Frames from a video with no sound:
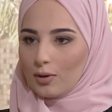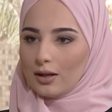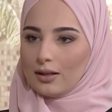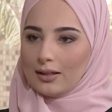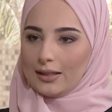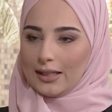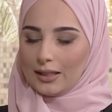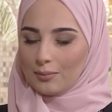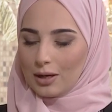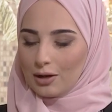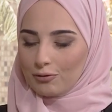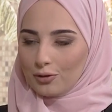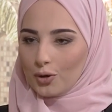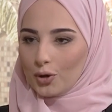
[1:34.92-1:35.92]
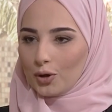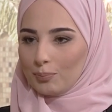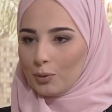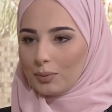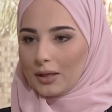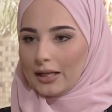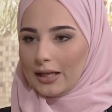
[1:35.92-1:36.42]
آه، يعني ما فوق
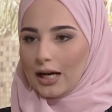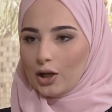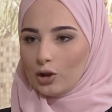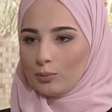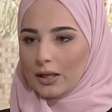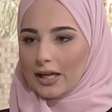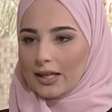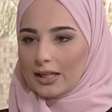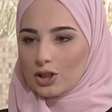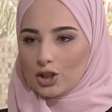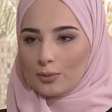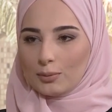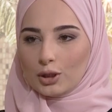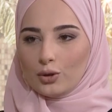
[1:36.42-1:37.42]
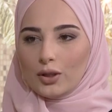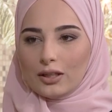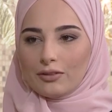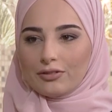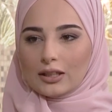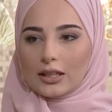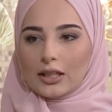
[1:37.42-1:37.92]
ممكن يعانوا من هي الاشياء بدي اروح
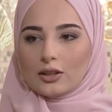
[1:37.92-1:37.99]
لفكره